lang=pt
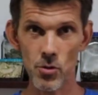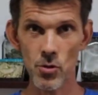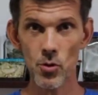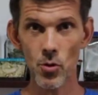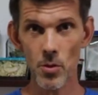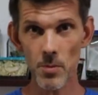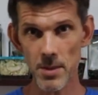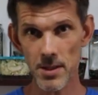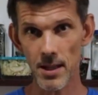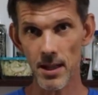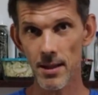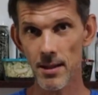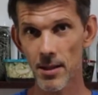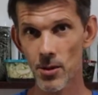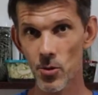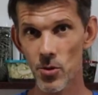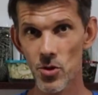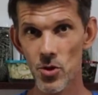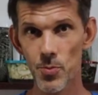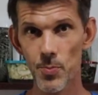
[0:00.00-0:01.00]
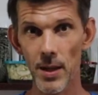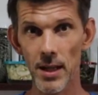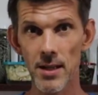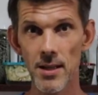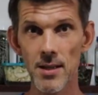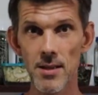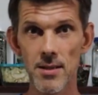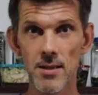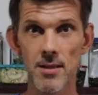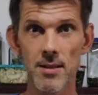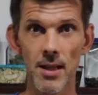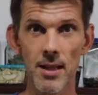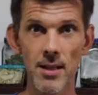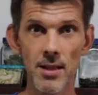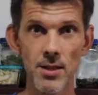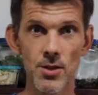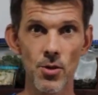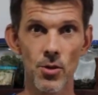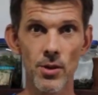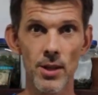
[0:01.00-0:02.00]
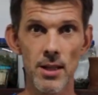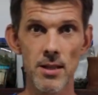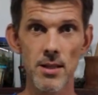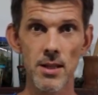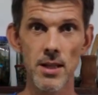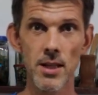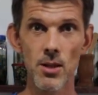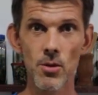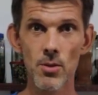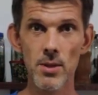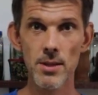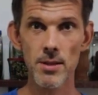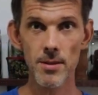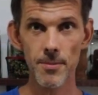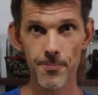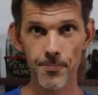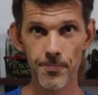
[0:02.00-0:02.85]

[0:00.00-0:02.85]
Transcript: os nomes ainda em outros países aí de outras línguas,